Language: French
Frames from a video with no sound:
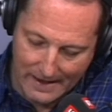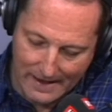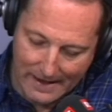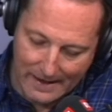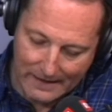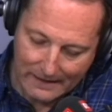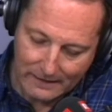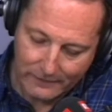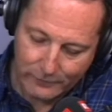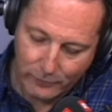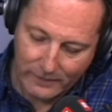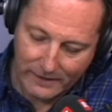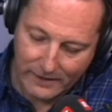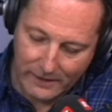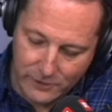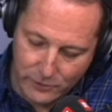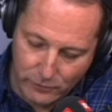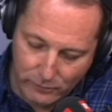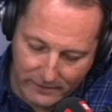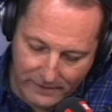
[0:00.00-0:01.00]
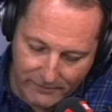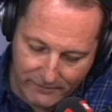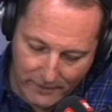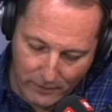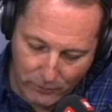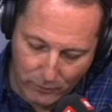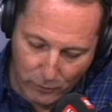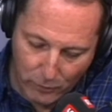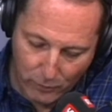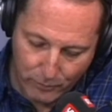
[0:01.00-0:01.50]
quelles seront les régions qui
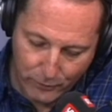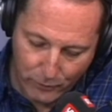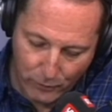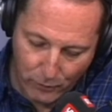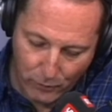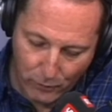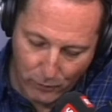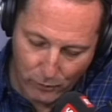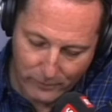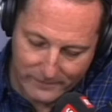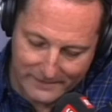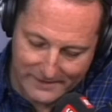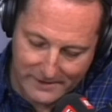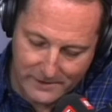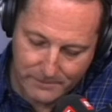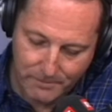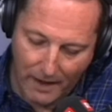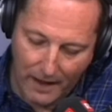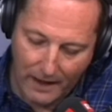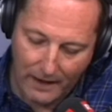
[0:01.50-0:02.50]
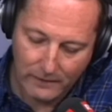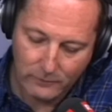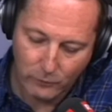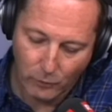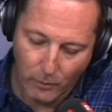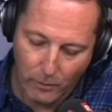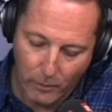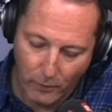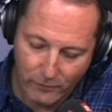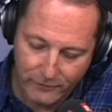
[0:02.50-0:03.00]
verront leurs bureaux
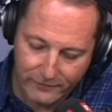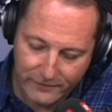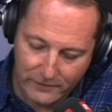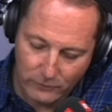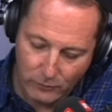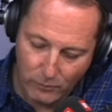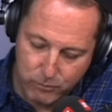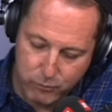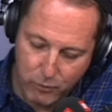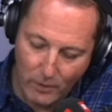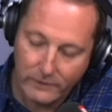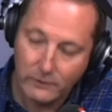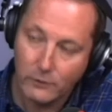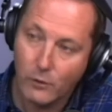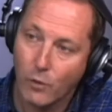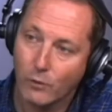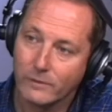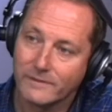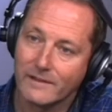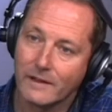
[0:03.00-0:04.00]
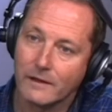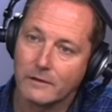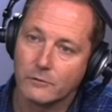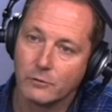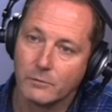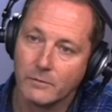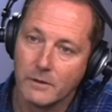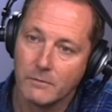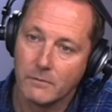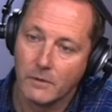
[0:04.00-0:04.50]
disparaître au profit de points de contact
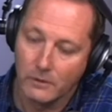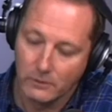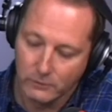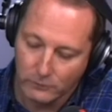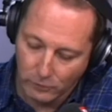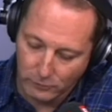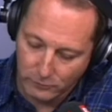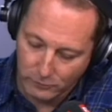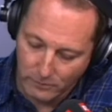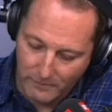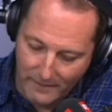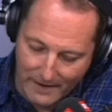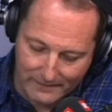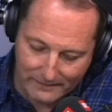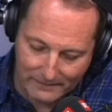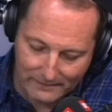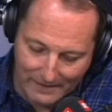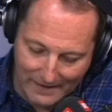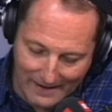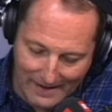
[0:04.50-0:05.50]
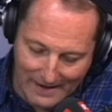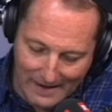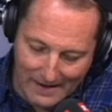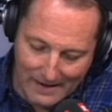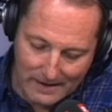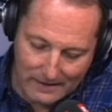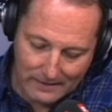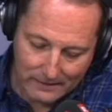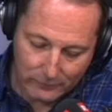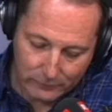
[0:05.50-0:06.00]
ou même d'automates.
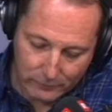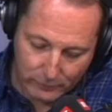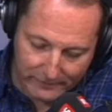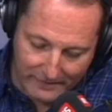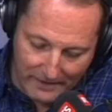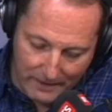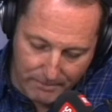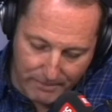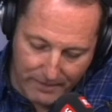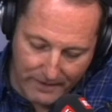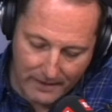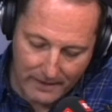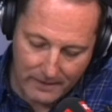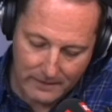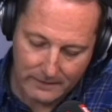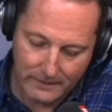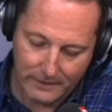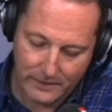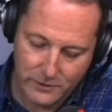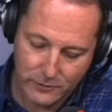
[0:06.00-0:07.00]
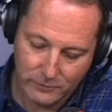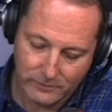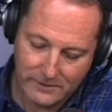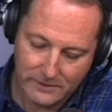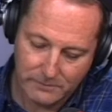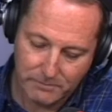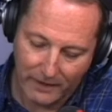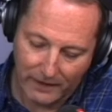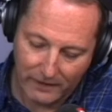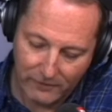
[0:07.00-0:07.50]
Et Les cantons alpins, les régions
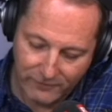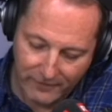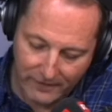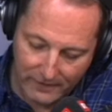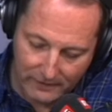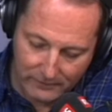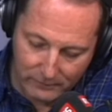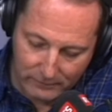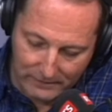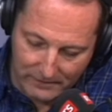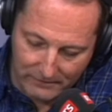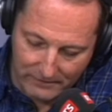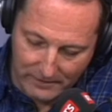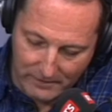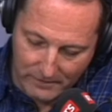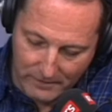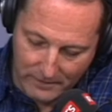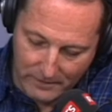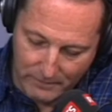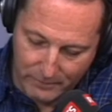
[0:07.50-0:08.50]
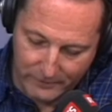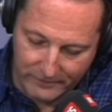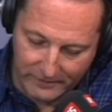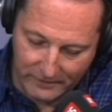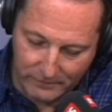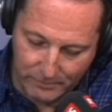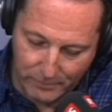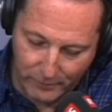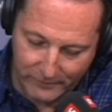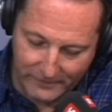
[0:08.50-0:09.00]
dites périphériques sont évidemment les plus
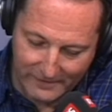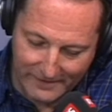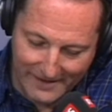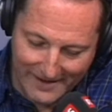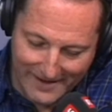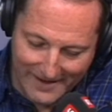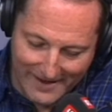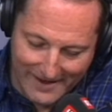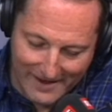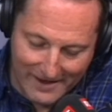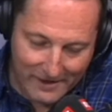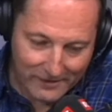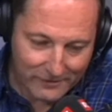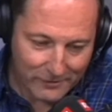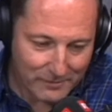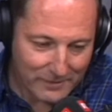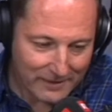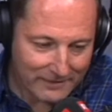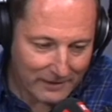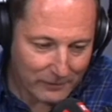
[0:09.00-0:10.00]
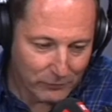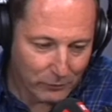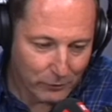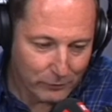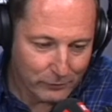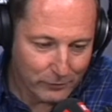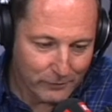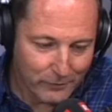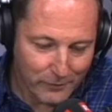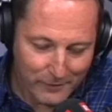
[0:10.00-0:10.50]
exposées. Ce matin, nous
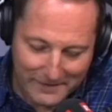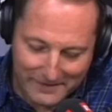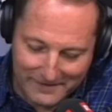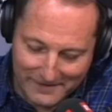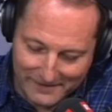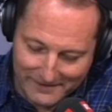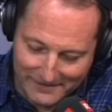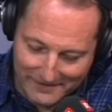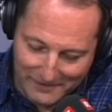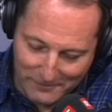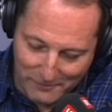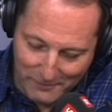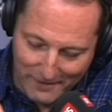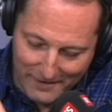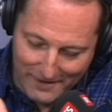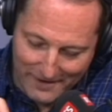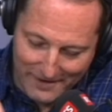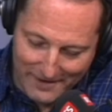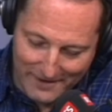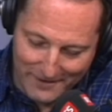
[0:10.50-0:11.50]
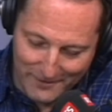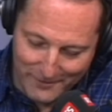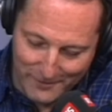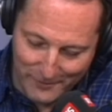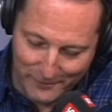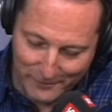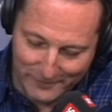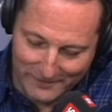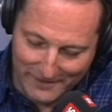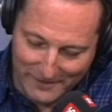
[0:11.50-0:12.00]
recevons un Tessinois, le
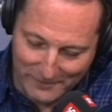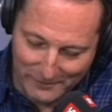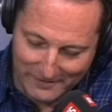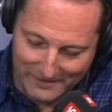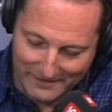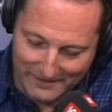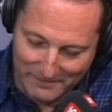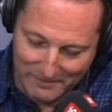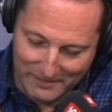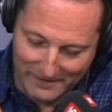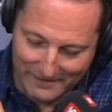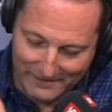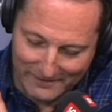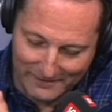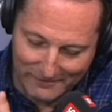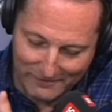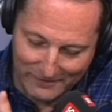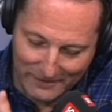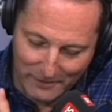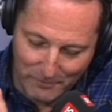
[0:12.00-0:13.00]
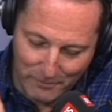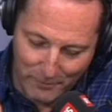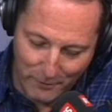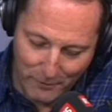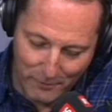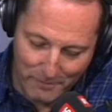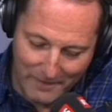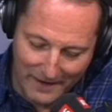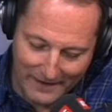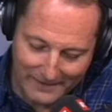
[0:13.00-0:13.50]
conseiller aux États PDC Filippo
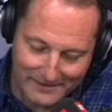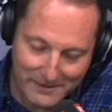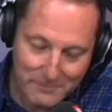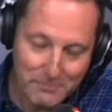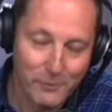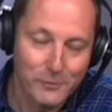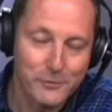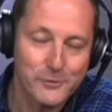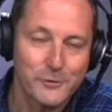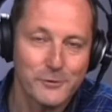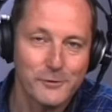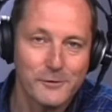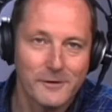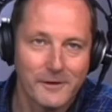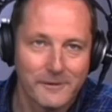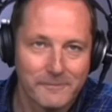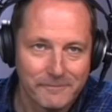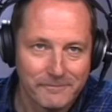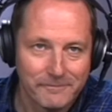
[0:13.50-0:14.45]
Lombardi. Bonjour.